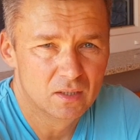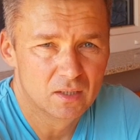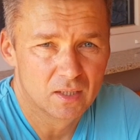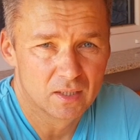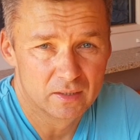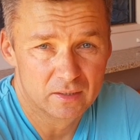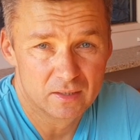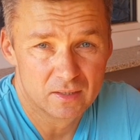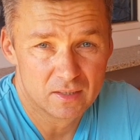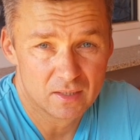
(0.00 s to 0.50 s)

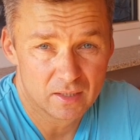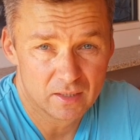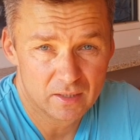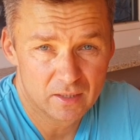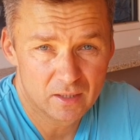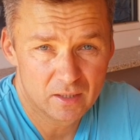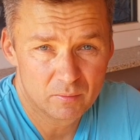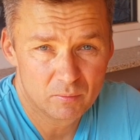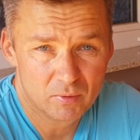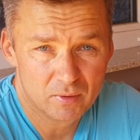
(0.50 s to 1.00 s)

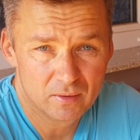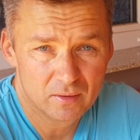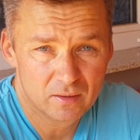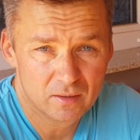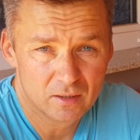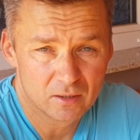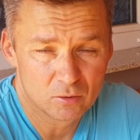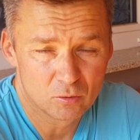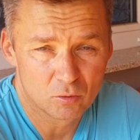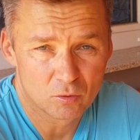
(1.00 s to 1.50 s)
кондиционерами,
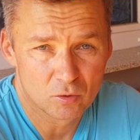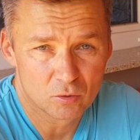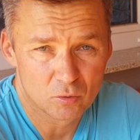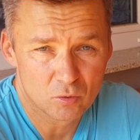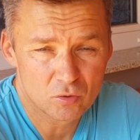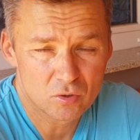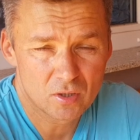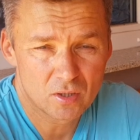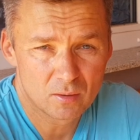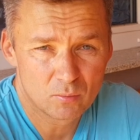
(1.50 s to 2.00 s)
которые
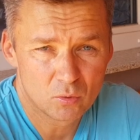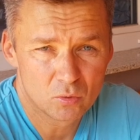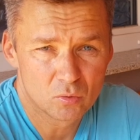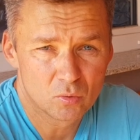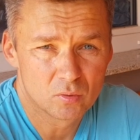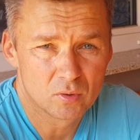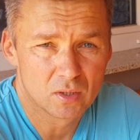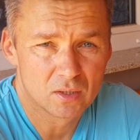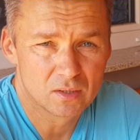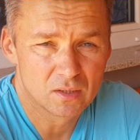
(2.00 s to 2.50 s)
тоже
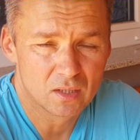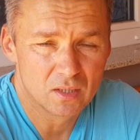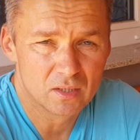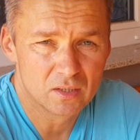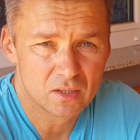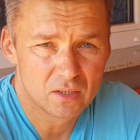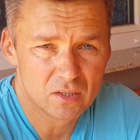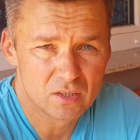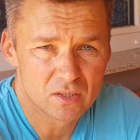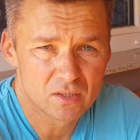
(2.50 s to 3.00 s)
работают от
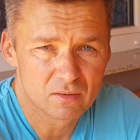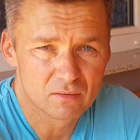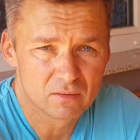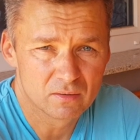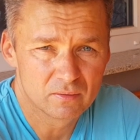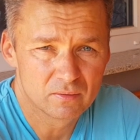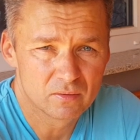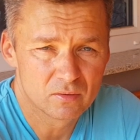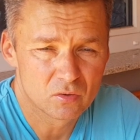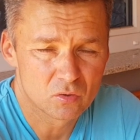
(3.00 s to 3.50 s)

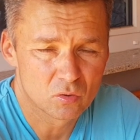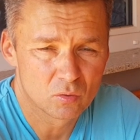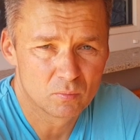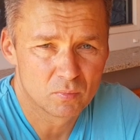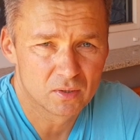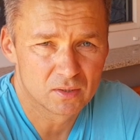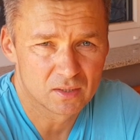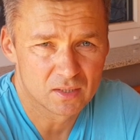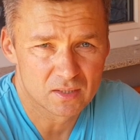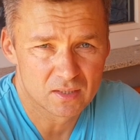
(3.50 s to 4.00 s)
электричества,
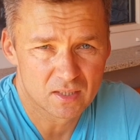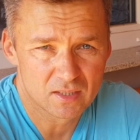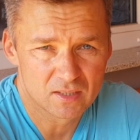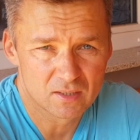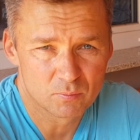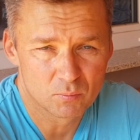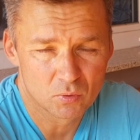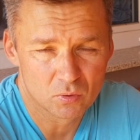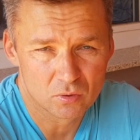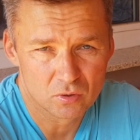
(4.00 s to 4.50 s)
чтобы
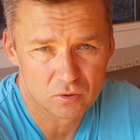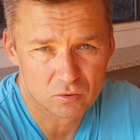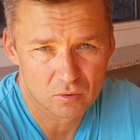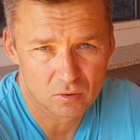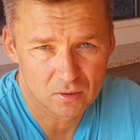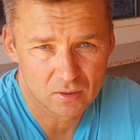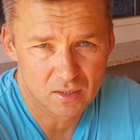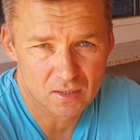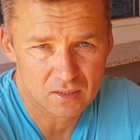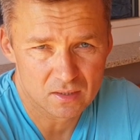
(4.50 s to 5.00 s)
отказаться
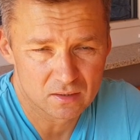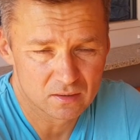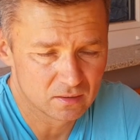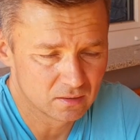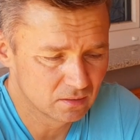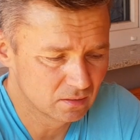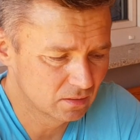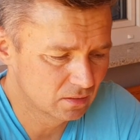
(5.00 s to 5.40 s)
полностью от газа.